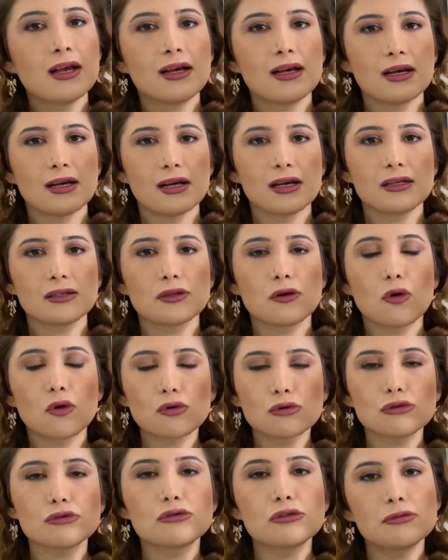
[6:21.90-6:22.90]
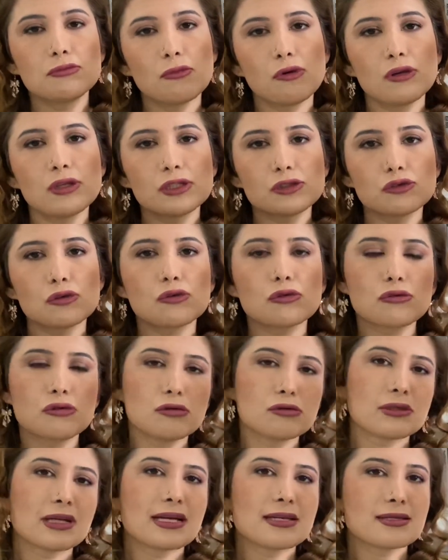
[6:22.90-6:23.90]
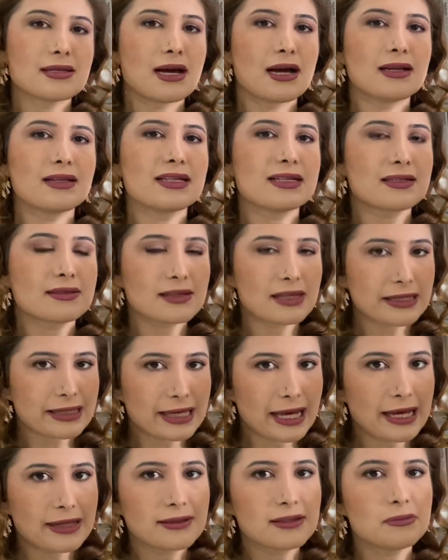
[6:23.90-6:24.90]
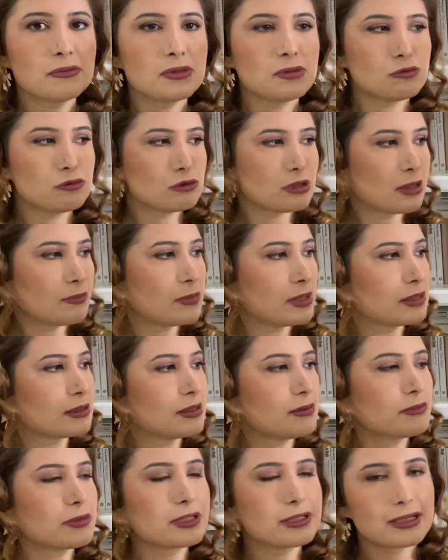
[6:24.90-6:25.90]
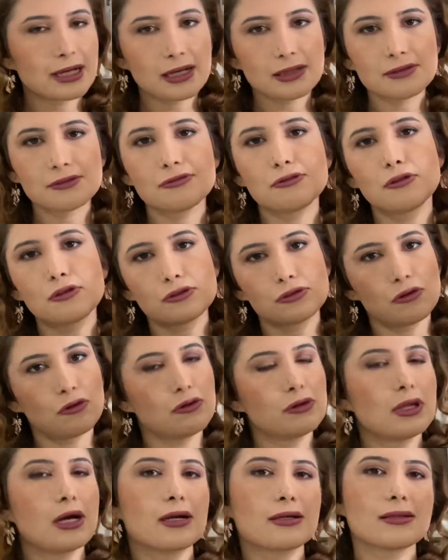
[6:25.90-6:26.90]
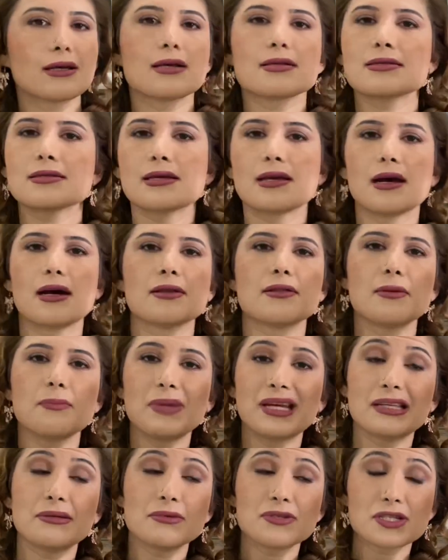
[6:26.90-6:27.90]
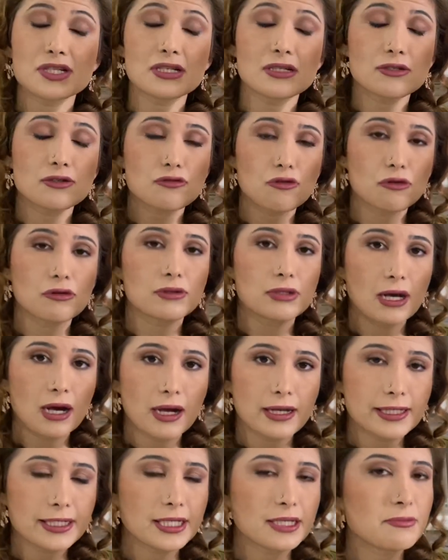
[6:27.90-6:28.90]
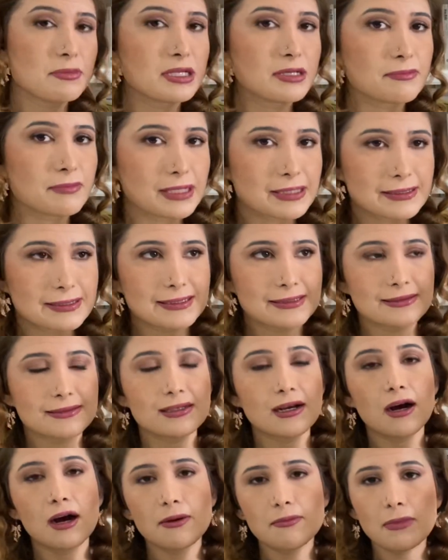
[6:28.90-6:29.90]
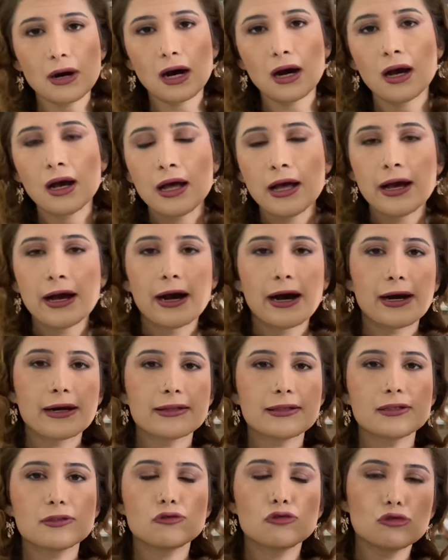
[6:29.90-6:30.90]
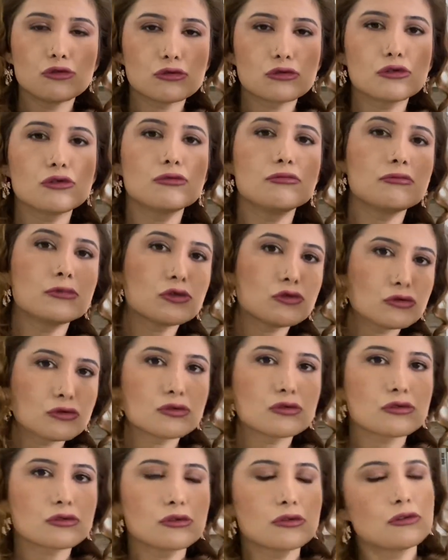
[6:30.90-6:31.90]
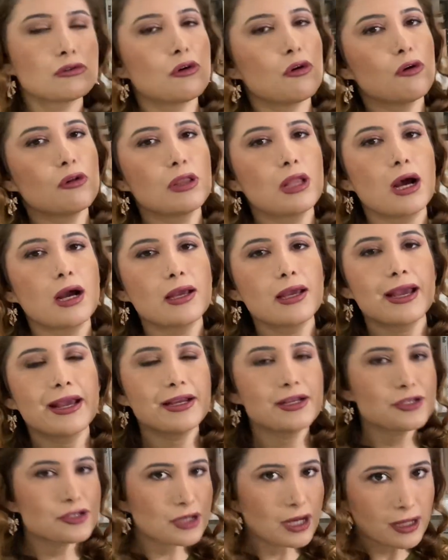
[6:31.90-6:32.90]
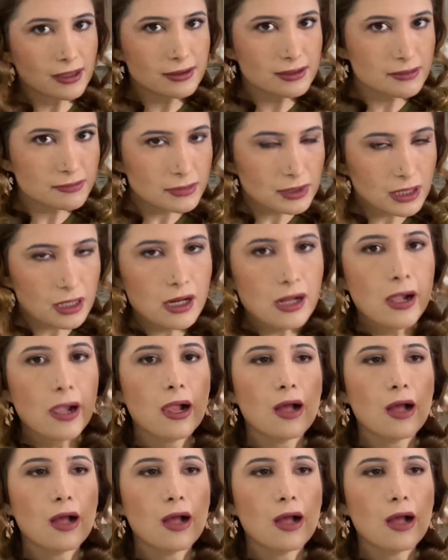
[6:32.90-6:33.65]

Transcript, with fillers: E, okuduğum böyle çok kült eserlerinde kendimi bulamadım. Cranford onlardan ziyade benim için çok daha iyi bir metindi ama Hani durgun mu durgun, olay heyecanlı mı?